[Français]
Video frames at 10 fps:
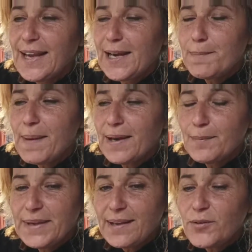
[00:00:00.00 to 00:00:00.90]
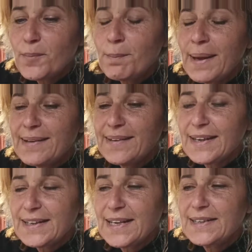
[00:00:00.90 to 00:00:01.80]
Elle parle bien de
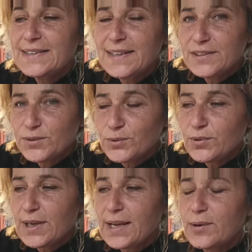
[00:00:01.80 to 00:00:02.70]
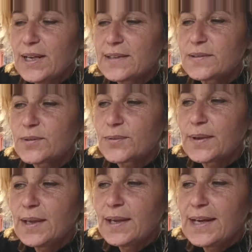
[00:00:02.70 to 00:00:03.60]
matérialisation de la relation.
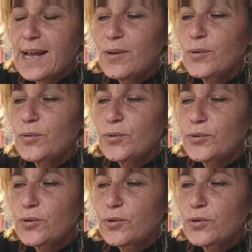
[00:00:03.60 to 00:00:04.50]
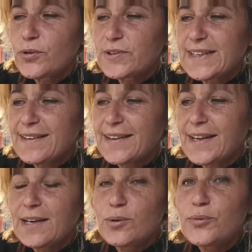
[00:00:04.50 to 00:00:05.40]
La rencontre de deux êtres
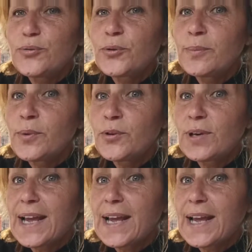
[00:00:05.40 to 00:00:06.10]
est le fondement de la